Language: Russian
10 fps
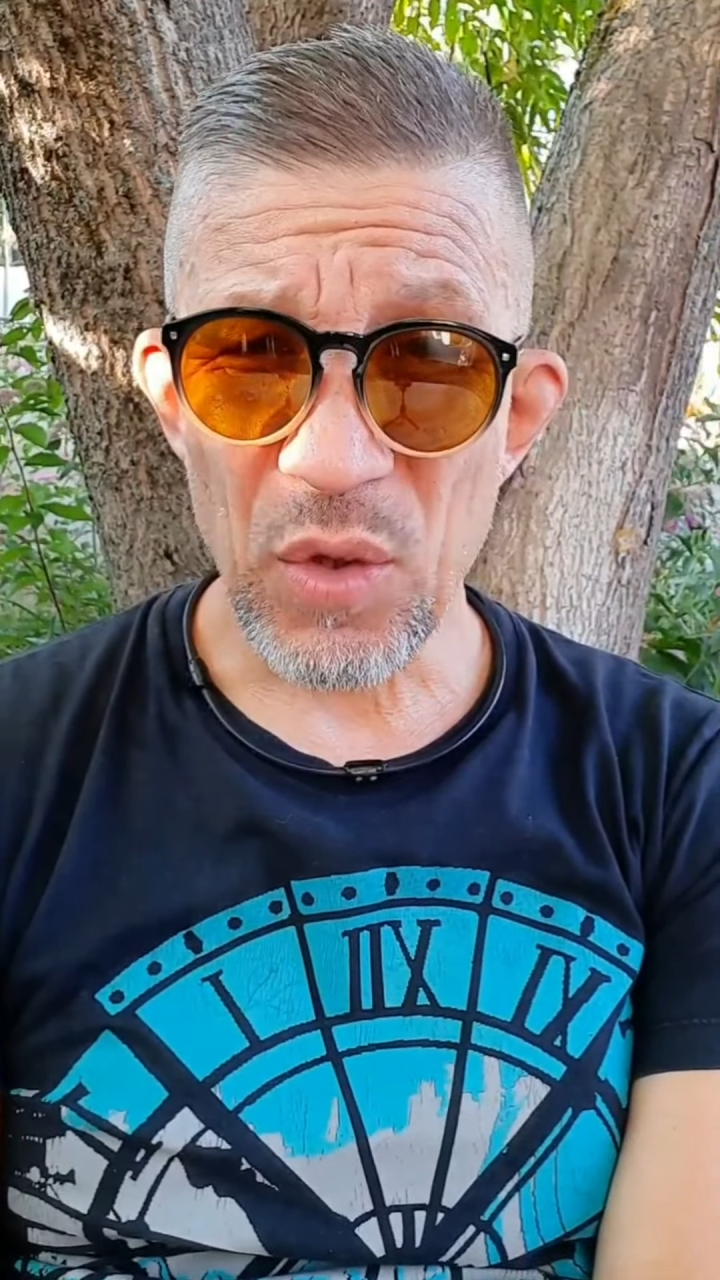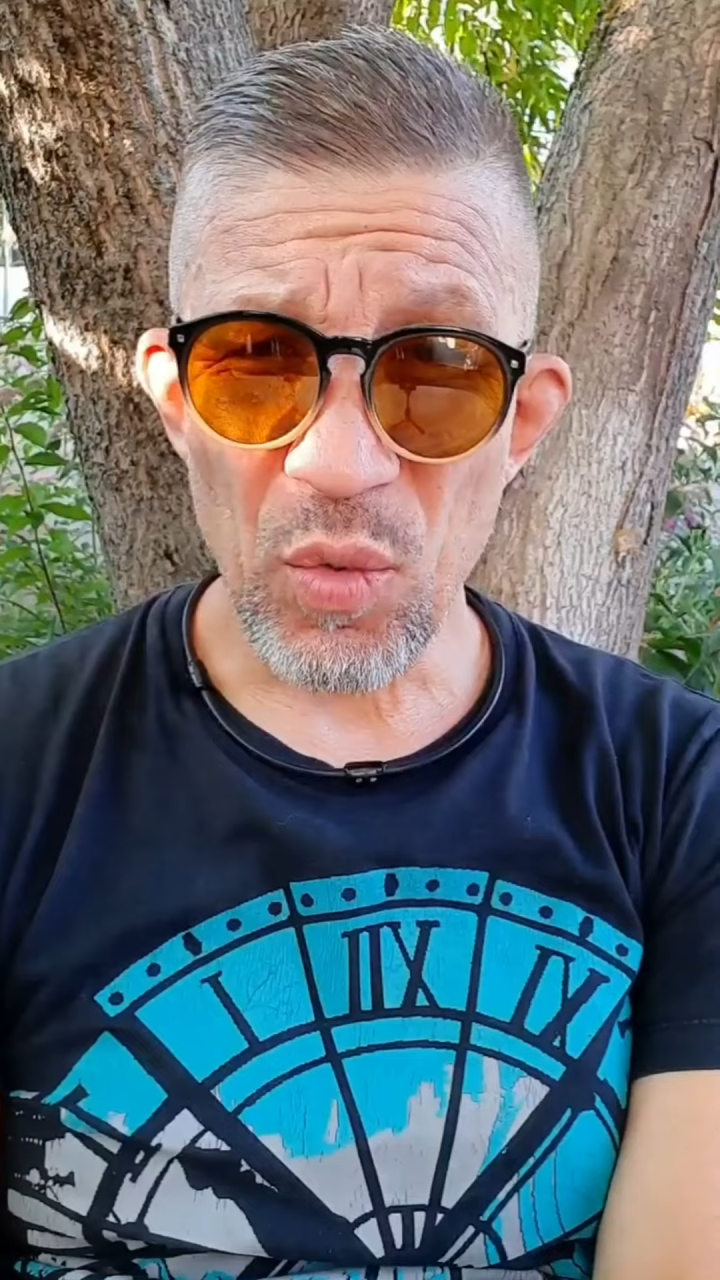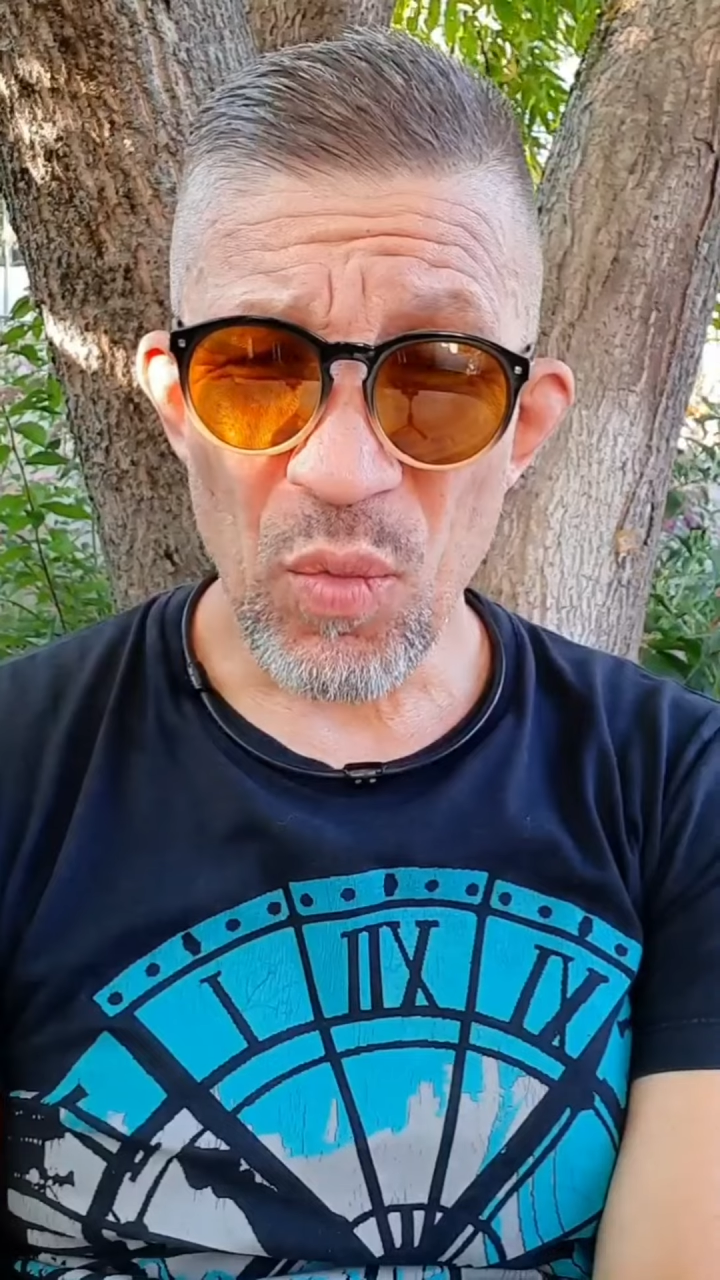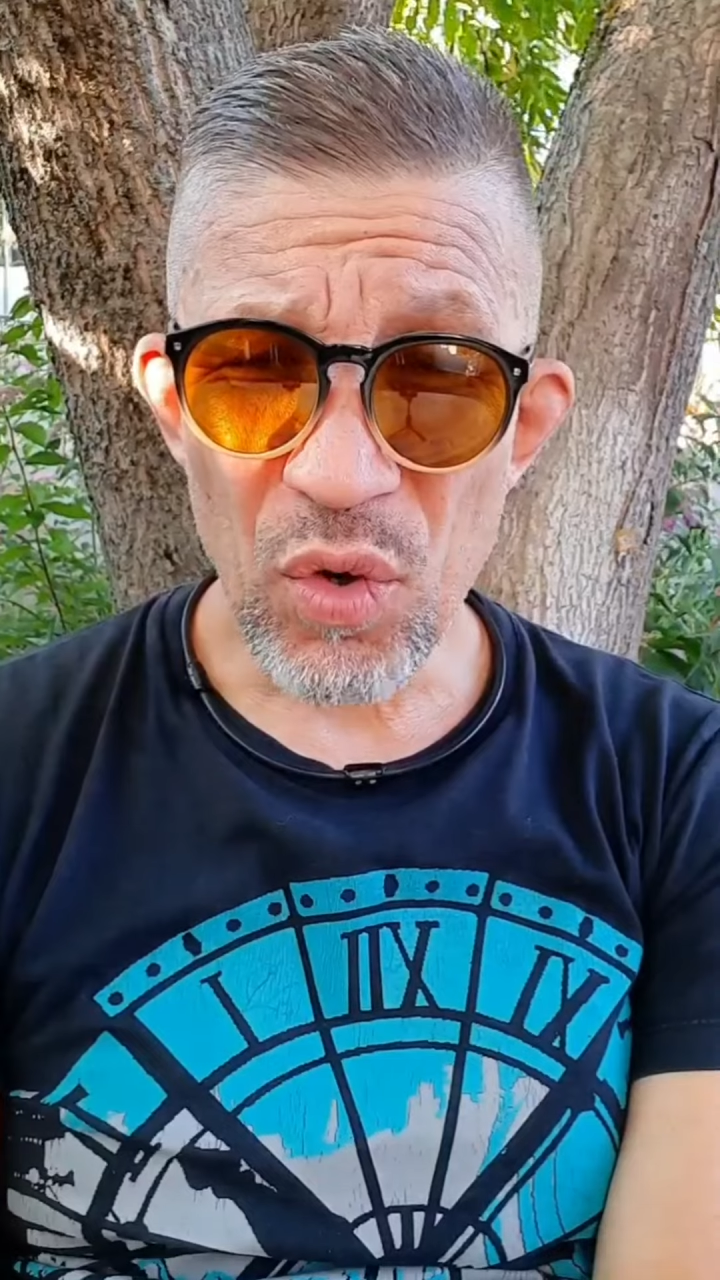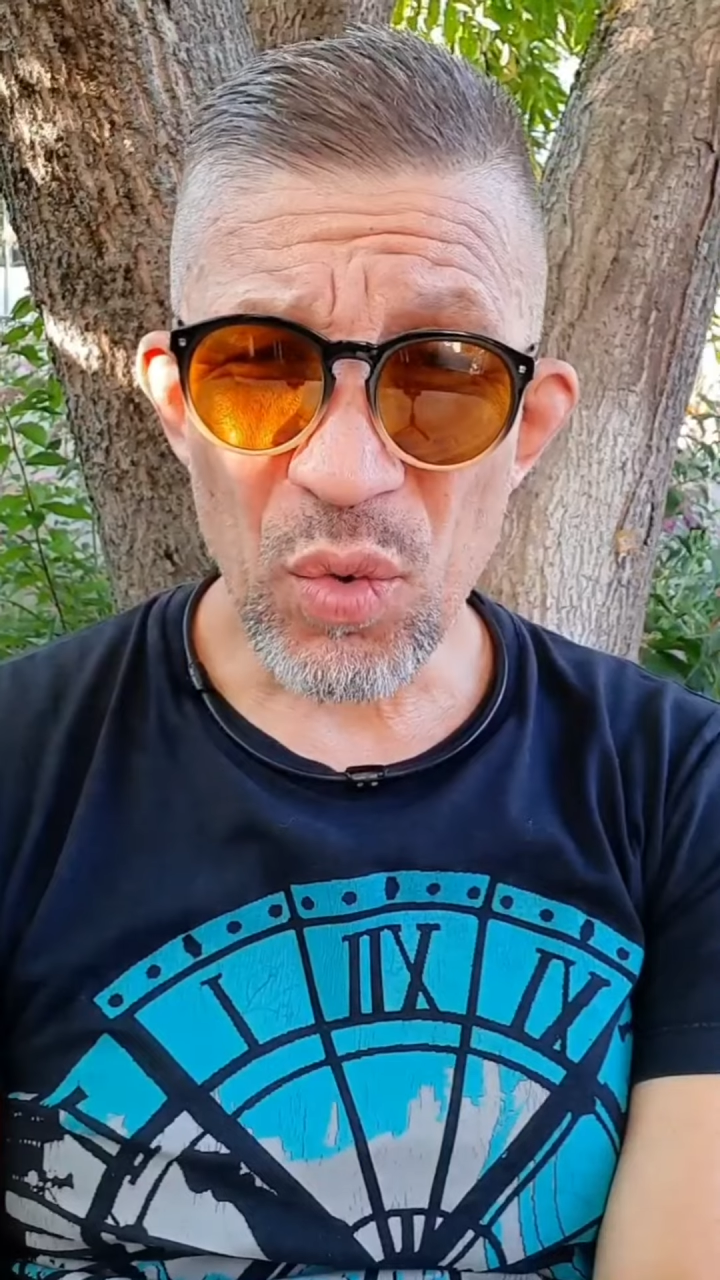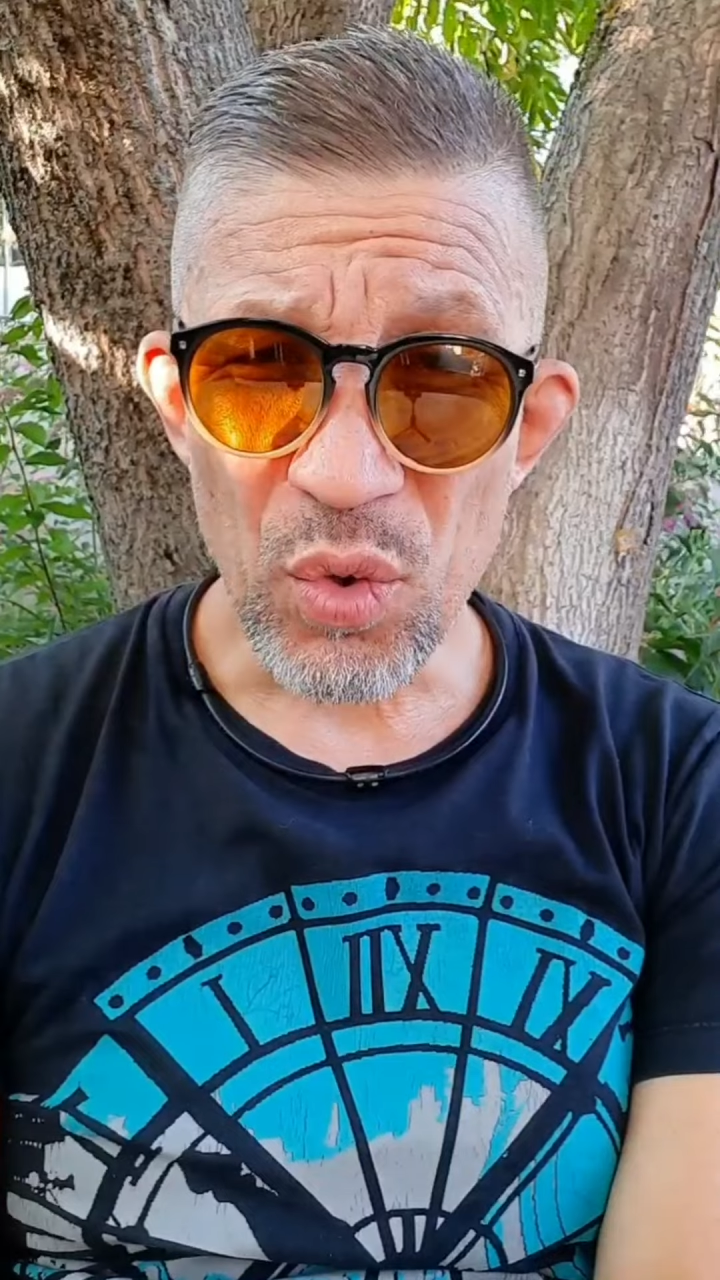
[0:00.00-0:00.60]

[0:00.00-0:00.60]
уборку